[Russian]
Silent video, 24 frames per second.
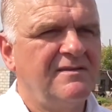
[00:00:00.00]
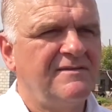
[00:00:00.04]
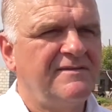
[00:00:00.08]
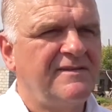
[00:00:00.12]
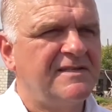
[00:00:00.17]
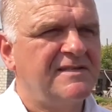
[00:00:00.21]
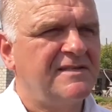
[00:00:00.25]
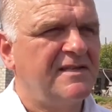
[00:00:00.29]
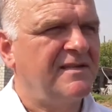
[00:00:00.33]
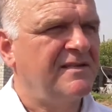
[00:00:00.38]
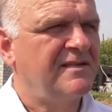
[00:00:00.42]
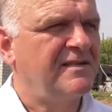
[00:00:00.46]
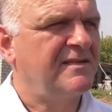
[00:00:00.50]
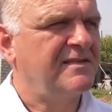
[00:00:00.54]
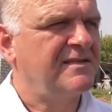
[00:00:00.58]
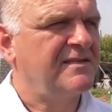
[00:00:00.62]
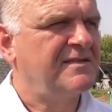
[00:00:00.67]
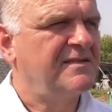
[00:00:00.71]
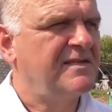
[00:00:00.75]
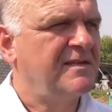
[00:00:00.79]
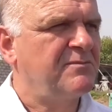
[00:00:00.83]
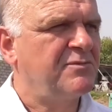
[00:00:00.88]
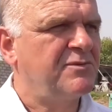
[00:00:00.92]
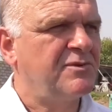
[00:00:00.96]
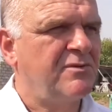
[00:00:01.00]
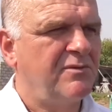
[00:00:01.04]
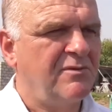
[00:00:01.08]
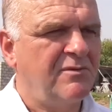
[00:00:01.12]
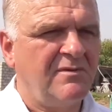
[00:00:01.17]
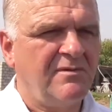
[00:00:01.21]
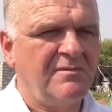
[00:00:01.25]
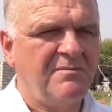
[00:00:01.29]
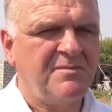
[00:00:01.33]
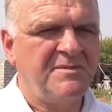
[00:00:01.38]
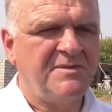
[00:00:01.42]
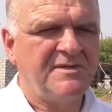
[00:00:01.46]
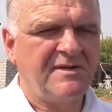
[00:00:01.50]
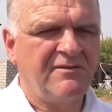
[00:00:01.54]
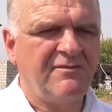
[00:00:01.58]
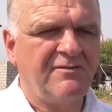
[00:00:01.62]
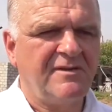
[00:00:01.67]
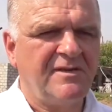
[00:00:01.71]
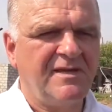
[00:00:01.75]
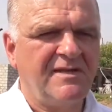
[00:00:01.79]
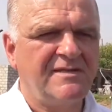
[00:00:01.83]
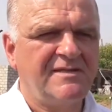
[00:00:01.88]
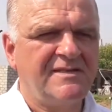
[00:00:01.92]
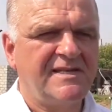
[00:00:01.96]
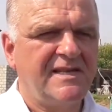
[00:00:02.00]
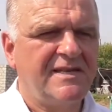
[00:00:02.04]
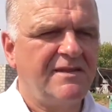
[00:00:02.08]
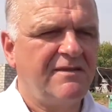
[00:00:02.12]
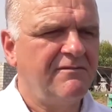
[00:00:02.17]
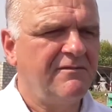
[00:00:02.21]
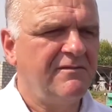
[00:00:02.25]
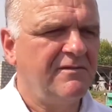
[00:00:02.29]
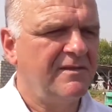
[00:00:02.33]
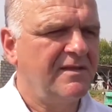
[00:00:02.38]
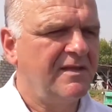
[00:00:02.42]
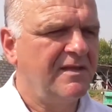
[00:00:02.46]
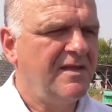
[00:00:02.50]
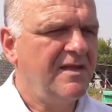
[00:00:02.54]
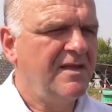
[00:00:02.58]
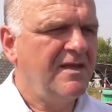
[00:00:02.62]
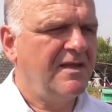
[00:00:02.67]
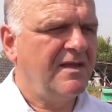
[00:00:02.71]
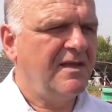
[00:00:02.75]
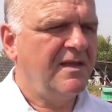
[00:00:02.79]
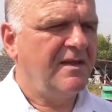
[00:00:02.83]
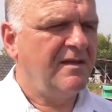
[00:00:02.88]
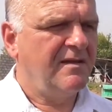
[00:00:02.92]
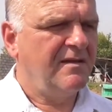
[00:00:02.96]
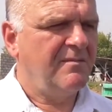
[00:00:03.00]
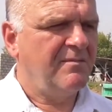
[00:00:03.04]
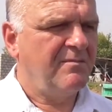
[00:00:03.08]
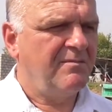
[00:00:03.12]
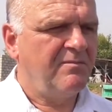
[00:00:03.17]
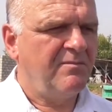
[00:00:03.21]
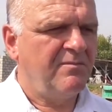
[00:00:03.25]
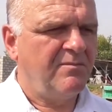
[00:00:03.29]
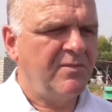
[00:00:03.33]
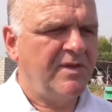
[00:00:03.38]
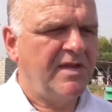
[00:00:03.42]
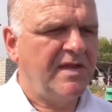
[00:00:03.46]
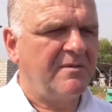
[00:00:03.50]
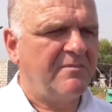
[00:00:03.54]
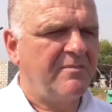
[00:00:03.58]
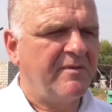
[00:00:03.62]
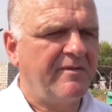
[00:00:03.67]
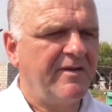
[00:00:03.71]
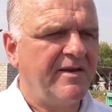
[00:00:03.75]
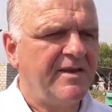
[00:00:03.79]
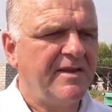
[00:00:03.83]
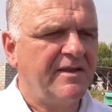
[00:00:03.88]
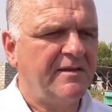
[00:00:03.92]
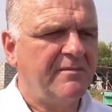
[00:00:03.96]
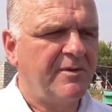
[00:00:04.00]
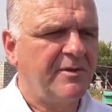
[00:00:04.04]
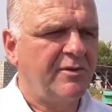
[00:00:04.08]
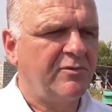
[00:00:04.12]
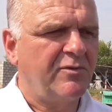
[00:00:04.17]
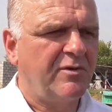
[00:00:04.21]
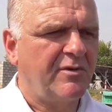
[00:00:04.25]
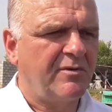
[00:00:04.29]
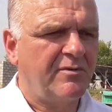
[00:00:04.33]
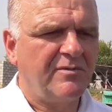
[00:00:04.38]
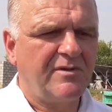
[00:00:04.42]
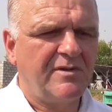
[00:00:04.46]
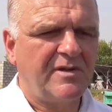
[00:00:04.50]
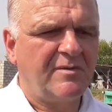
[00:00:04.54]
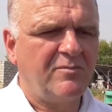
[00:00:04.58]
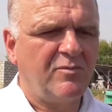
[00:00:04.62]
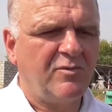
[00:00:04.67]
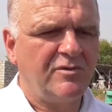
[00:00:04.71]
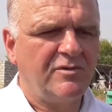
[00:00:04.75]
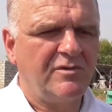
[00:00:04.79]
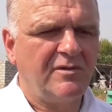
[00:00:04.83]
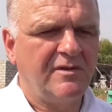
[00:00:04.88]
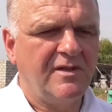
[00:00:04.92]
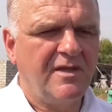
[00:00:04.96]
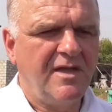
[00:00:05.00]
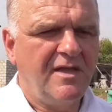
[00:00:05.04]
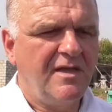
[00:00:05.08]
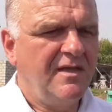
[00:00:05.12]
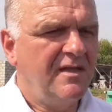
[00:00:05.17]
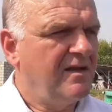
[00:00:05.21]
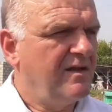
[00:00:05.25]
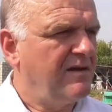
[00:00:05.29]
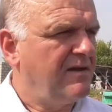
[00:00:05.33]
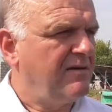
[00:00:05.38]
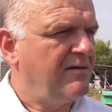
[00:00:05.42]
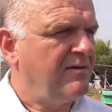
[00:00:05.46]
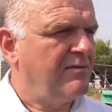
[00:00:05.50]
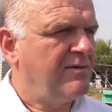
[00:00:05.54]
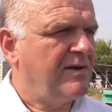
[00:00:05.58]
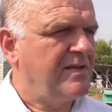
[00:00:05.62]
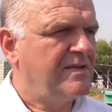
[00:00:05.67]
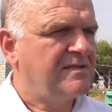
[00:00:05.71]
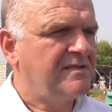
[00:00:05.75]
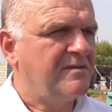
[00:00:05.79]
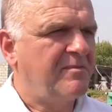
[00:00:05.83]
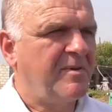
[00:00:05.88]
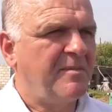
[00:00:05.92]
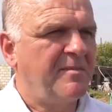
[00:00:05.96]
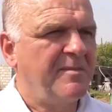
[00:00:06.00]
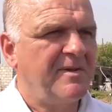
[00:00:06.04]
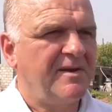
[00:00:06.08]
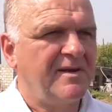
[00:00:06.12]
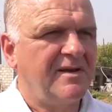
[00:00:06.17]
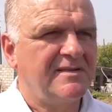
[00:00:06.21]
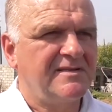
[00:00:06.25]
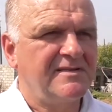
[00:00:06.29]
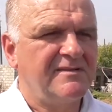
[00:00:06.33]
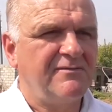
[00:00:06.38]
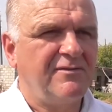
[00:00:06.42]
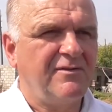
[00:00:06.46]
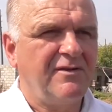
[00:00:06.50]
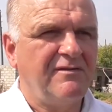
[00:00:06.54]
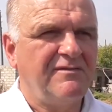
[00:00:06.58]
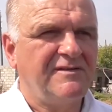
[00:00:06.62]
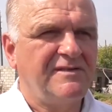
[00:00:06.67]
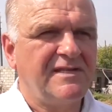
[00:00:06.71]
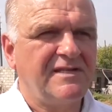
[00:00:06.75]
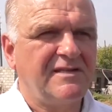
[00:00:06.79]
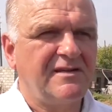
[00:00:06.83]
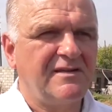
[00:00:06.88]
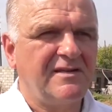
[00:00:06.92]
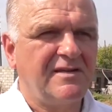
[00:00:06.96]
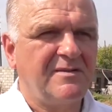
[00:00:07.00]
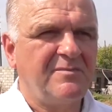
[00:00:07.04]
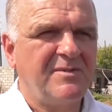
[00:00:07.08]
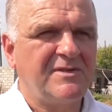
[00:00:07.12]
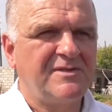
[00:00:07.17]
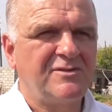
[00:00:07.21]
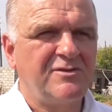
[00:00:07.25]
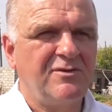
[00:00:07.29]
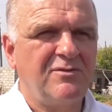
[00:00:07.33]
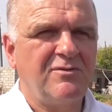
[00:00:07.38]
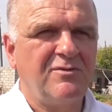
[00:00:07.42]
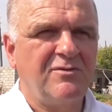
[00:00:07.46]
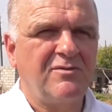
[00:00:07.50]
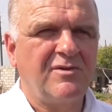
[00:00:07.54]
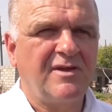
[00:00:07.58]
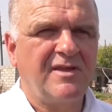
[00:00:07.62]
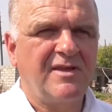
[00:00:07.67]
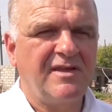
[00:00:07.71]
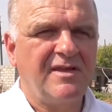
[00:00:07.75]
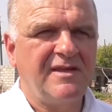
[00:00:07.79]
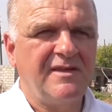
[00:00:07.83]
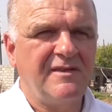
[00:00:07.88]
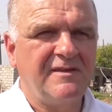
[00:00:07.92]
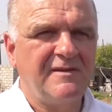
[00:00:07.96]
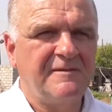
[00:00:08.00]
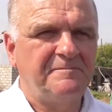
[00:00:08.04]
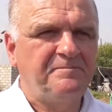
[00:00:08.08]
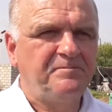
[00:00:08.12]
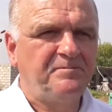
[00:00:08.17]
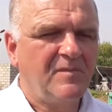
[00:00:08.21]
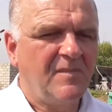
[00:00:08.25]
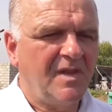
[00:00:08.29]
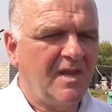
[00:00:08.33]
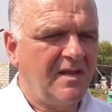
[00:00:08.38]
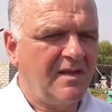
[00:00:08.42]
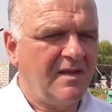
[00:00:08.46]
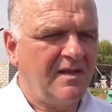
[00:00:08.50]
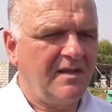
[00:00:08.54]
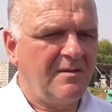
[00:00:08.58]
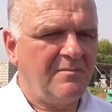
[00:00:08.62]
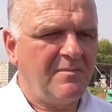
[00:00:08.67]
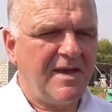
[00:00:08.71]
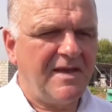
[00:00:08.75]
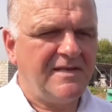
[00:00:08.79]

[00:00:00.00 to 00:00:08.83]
Связано это с тем, что пчеловоды оценивают те направления, по которым он работает. У нас, например, основное взяток это подсолнух и Э,